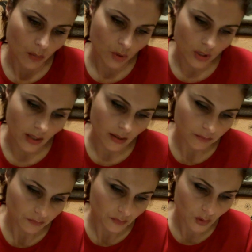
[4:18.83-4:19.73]
Pues nada,
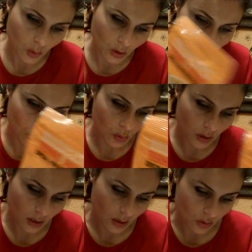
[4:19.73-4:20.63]
cuando lo
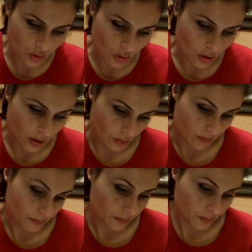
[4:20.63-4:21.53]
encuentre os lo leo,
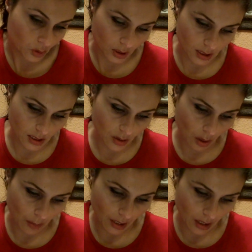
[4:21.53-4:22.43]
porque así no
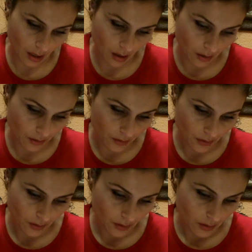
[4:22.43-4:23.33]
hay manera.
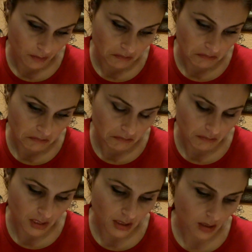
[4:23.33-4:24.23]

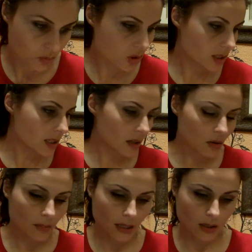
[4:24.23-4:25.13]
Basta que busques
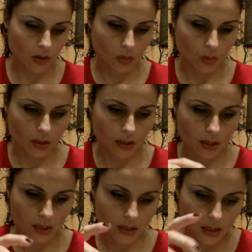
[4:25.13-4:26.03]
algo para que no lo
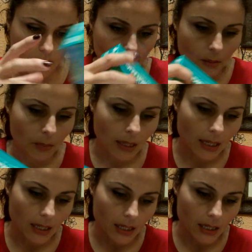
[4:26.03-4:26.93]
encuentres.
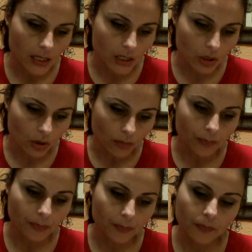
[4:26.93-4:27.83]
Vale, esto,
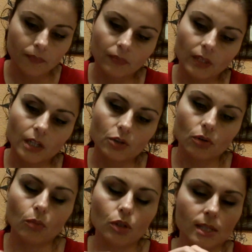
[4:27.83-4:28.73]
que
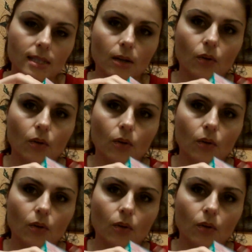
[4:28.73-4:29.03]
son bolsas de